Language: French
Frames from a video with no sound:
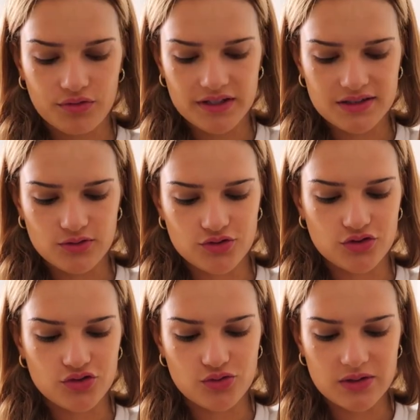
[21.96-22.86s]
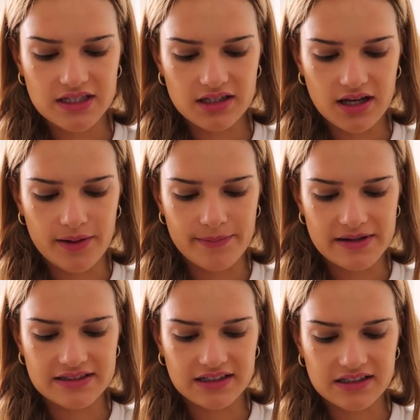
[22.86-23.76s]
En fait, aujourd'hui, à
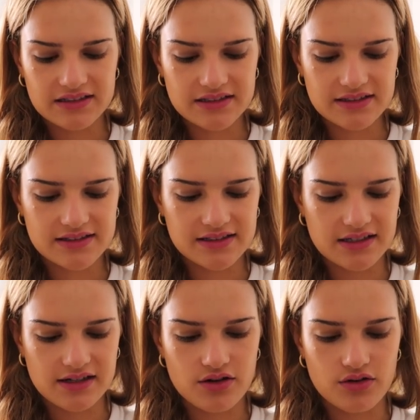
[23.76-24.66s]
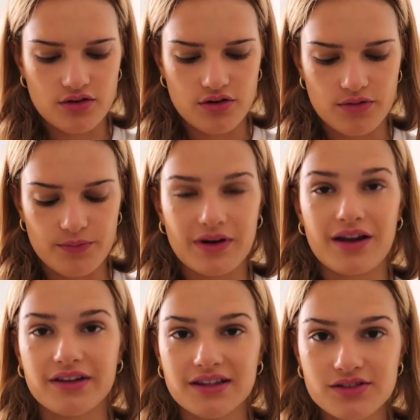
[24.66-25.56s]
Madrid, c'est euh,
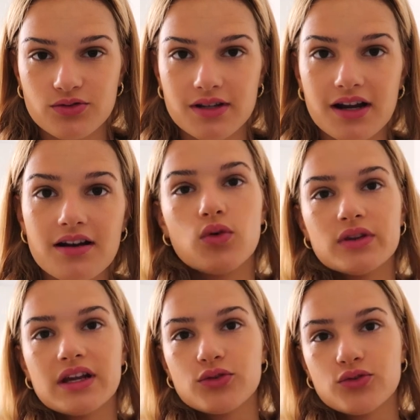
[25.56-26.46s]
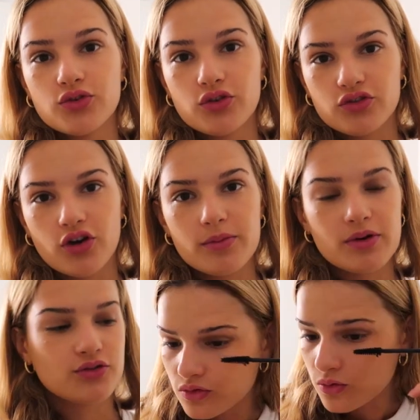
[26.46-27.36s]
la fête nationale. On est le 12
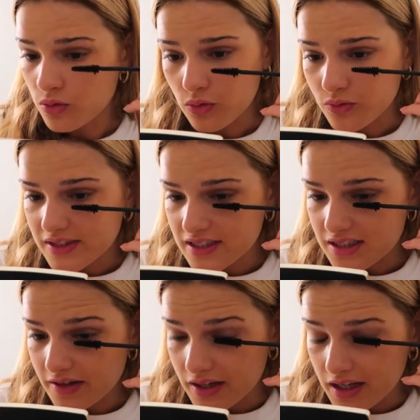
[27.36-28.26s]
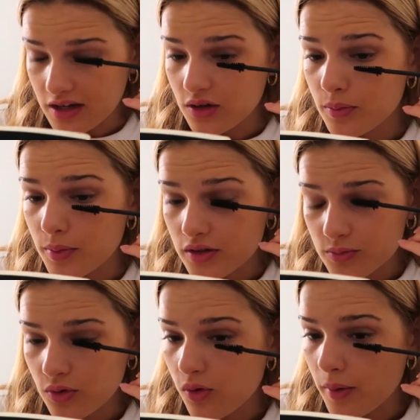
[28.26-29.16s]
octobre, donc on s'est dit avec quelques potes,
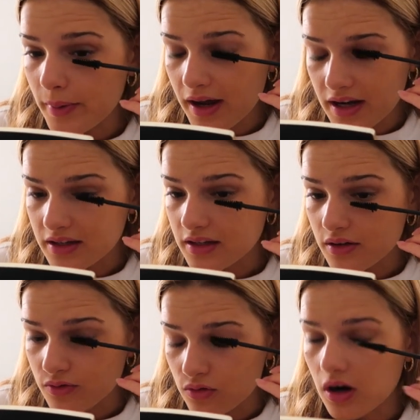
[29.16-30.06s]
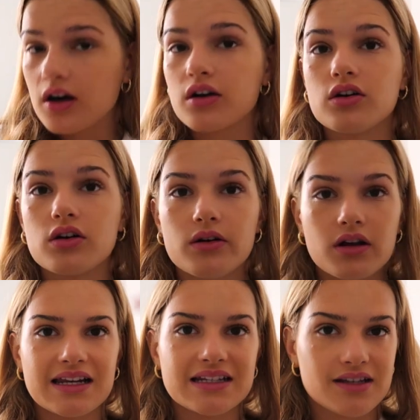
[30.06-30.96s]
pourquoi pas aller voir euh,
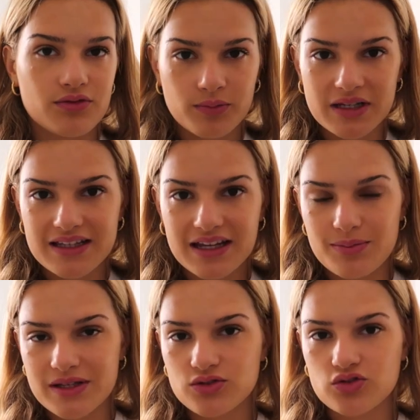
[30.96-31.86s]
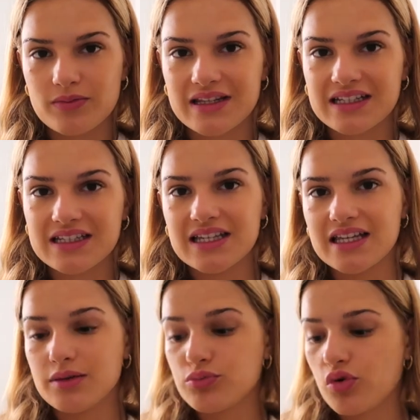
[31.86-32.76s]
les avions militaires qui passent au-dessus de Madrid
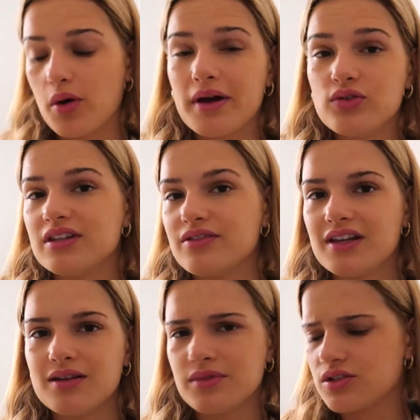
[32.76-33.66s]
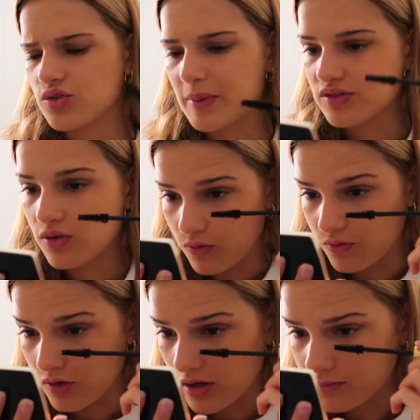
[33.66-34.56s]
et pourquoi pas le défilé, mais je suis pas sûre qu'on
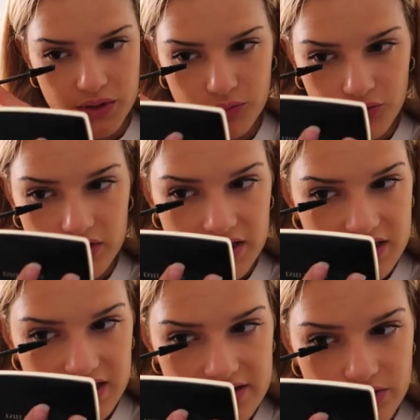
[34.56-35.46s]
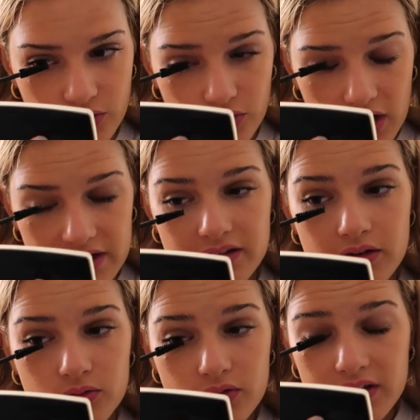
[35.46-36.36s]
le voit. Mais déjà, si on voit les
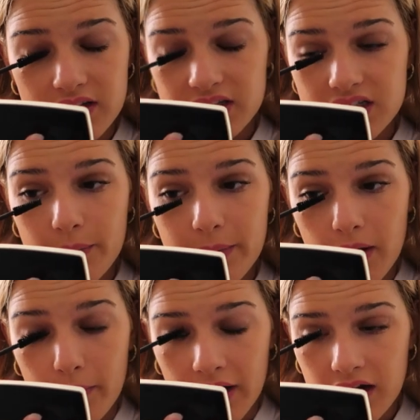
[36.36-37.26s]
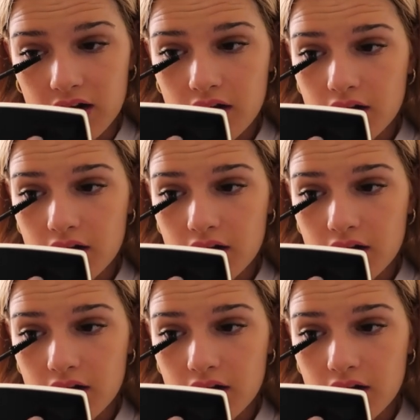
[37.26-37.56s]
avions, c'est déjà pas mal.